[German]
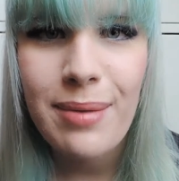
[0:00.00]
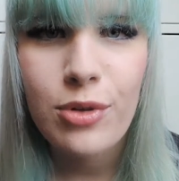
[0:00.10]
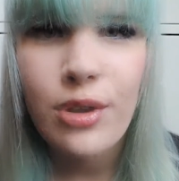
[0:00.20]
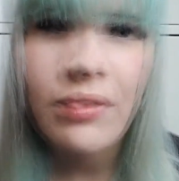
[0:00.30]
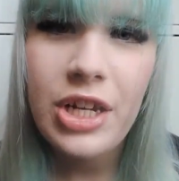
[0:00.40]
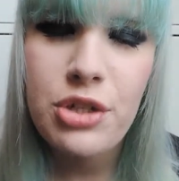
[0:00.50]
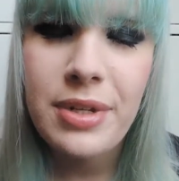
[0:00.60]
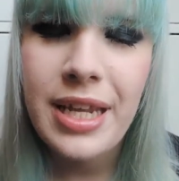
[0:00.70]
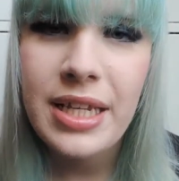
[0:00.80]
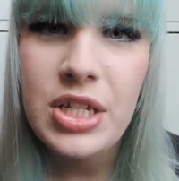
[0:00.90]
leer bekomme. Den werde ich
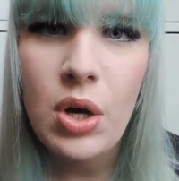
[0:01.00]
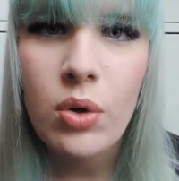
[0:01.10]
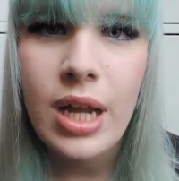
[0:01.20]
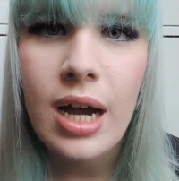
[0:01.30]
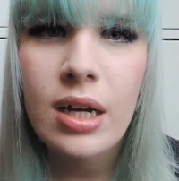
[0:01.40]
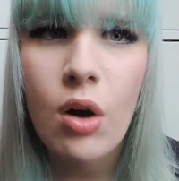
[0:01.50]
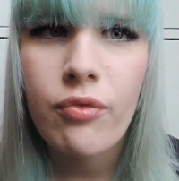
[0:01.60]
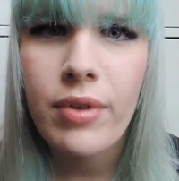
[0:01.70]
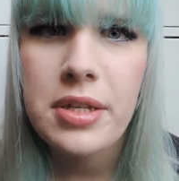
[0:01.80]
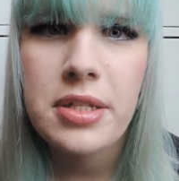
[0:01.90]
mir, denke ich, auch
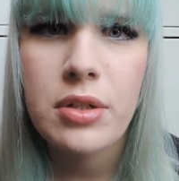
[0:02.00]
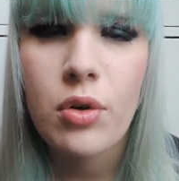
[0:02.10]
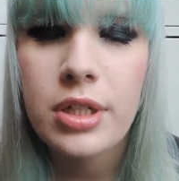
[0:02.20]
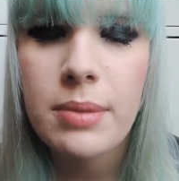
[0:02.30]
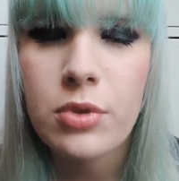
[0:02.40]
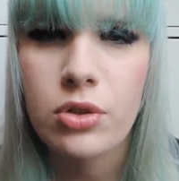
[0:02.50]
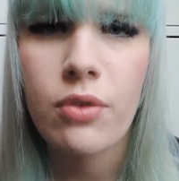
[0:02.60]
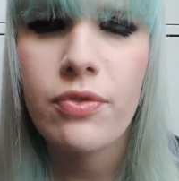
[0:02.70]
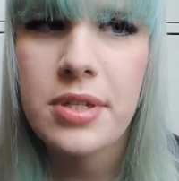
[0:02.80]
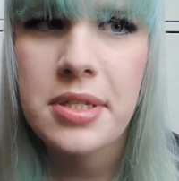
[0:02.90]
nachkaufen, wenn es ihn noch gibt. Ich
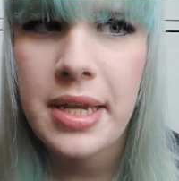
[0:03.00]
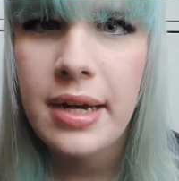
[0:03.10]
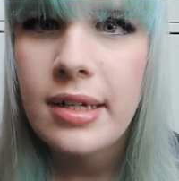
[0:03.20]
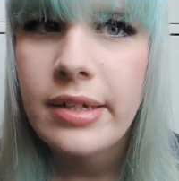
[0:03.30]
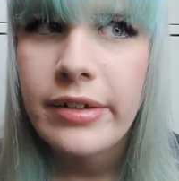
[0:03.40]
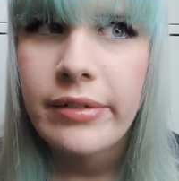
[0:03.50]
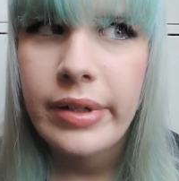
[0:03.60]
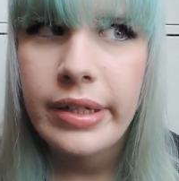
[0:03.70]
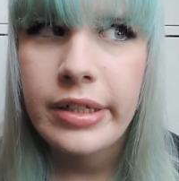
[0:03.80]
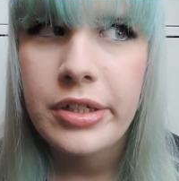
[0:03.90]
hoffe es sehr.
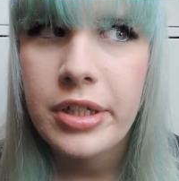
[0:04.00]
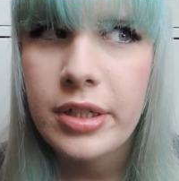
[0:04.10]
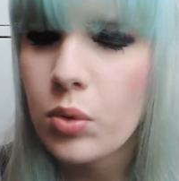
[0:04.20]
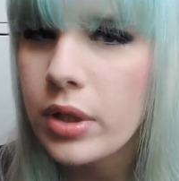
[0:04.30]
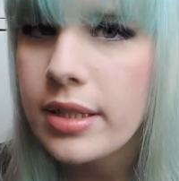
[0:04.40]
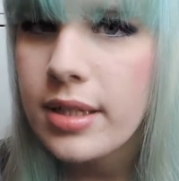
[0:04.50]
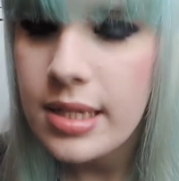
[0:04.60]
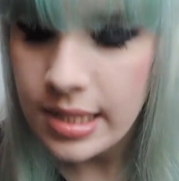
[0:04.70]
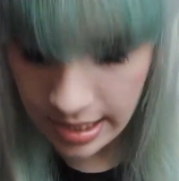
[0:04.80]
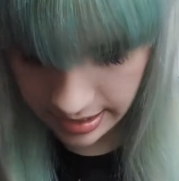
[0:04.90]
Wenn nicht, ignoriert
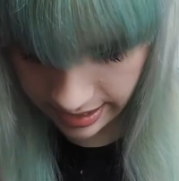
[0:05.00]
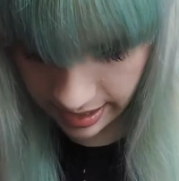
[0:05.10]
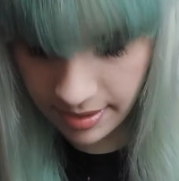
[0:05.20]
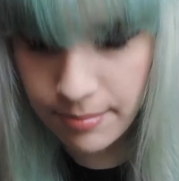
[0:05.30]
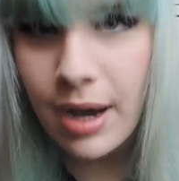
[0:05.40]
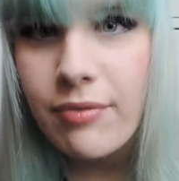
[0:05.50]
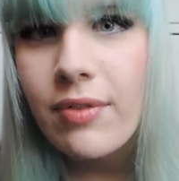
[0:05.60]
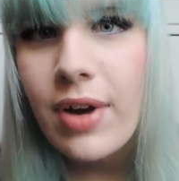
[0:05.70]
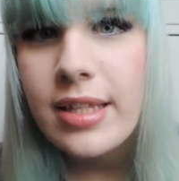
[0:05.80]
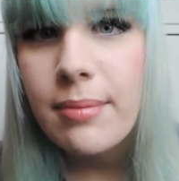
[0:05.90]
das. Naja, machen
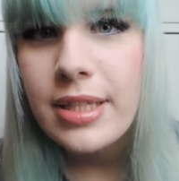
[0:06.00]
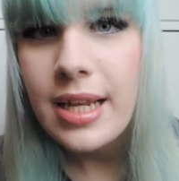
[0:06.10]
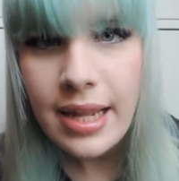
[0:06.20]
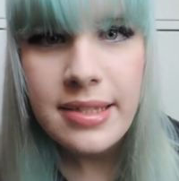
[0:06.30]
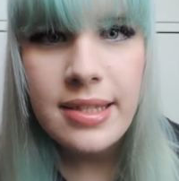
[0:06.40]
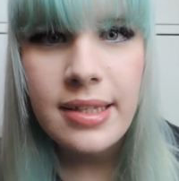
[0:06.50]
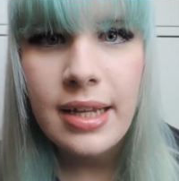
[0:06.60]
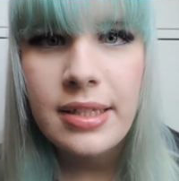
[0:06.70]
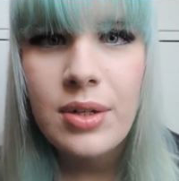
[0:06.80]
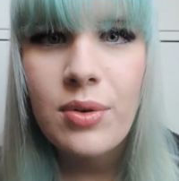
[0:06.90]
wir weiter mit der letzten
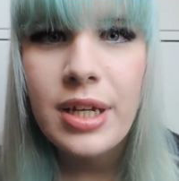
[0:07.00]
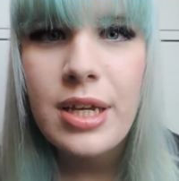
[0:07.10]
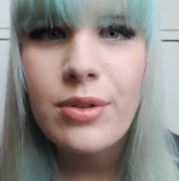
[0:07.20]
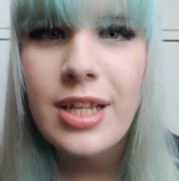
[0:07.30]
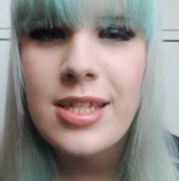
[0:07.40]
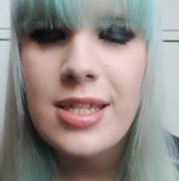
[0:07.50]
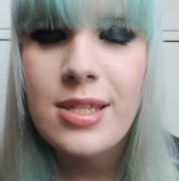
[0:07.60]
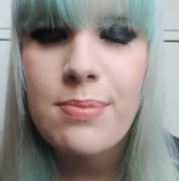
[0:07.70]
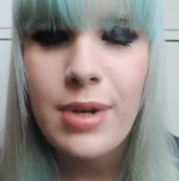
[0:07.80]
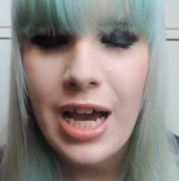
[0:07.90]
Kategorie und das
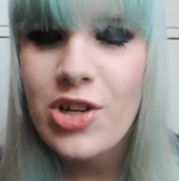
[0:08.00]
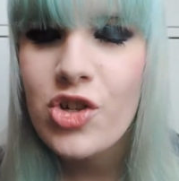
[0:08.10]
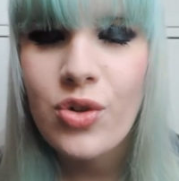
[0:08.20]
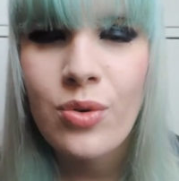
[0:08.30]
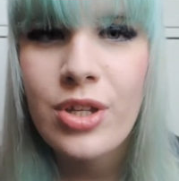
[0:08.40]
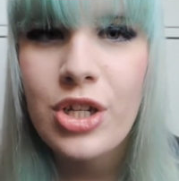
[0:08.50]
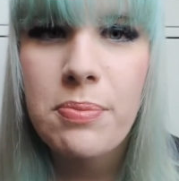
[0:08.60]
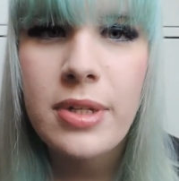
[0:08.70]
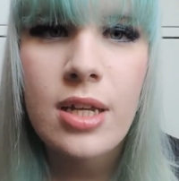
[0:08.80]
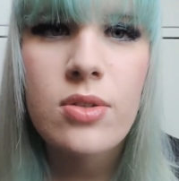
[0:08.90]
ist Blush. Und
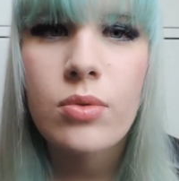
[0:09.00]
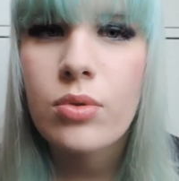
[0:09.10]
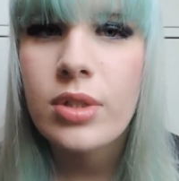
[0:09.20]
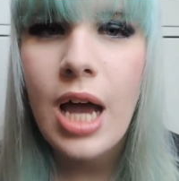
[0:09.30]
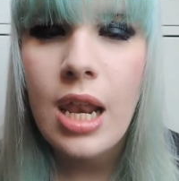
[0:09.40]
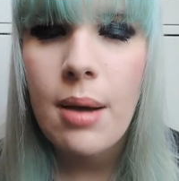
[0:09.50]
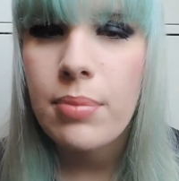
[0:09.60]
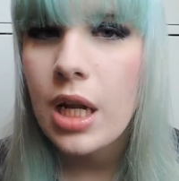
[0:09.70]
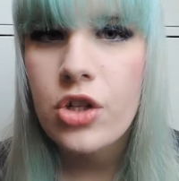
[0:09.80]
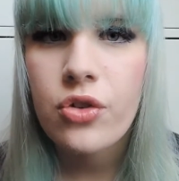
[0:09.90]
ich bin ja so ein
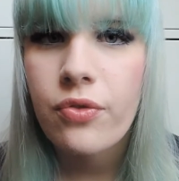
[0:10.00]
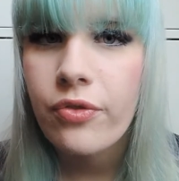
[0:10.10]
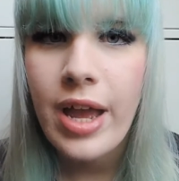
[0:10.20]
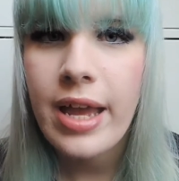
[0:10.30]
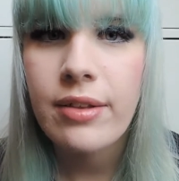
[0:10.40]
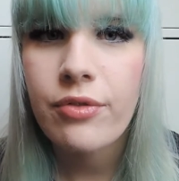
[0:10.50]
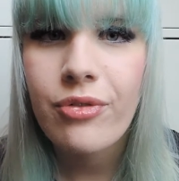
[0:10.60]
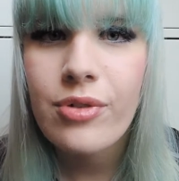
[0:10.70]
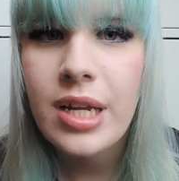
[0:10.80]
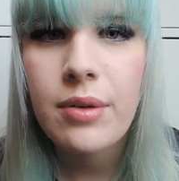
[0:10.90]
totaler Blush-Fan,
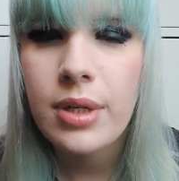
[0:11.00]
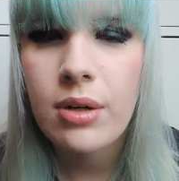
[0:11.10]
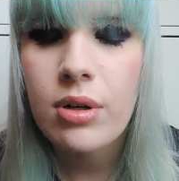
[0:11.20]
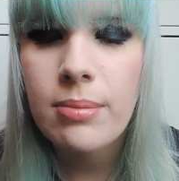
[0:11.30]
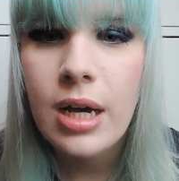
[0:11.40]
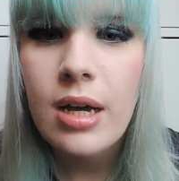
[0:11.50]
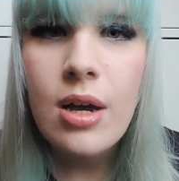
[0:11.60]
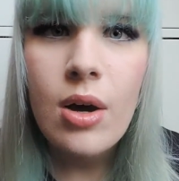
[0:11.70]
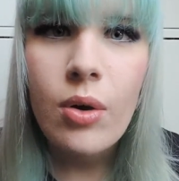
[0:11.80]
Freak, wie auch immer.